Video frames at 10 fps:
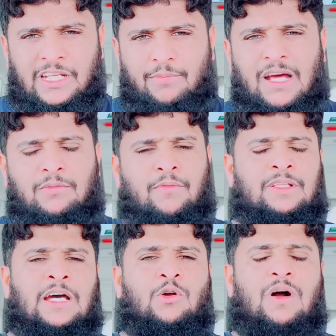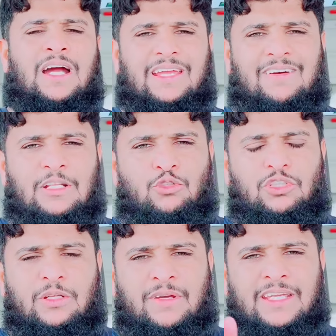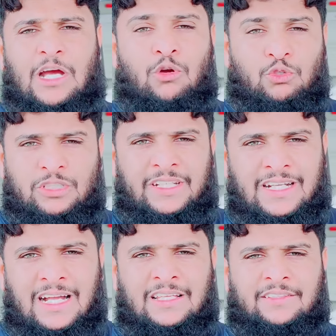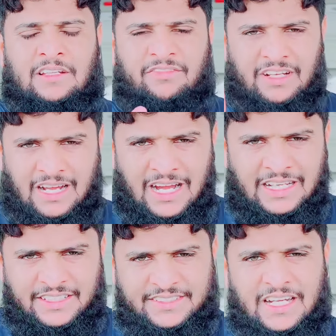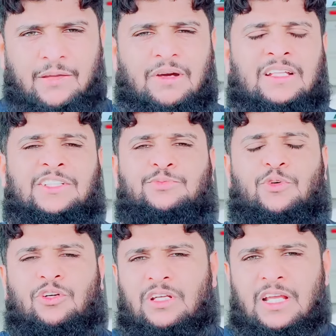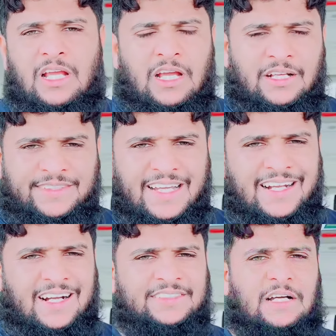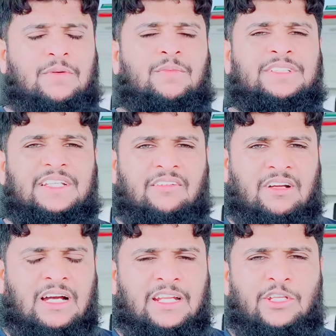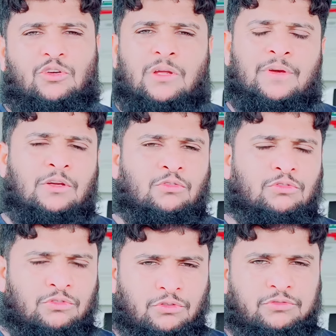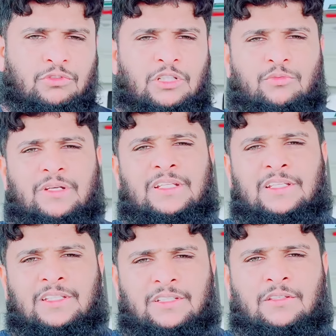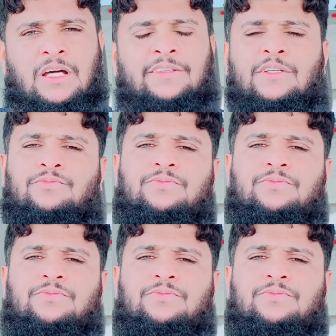की बात मैं बता रहा हूँ आगे वाले दो दिन में क्या हो कुछ नहीं कहा जा सकता फिलहाल इस टाइम ऑन द स्पॉट साय खास आमिल मंजिली के वकाले नहीं हो रहे मेरे खुद दोस्तों ने जो भेजने थे जीजान से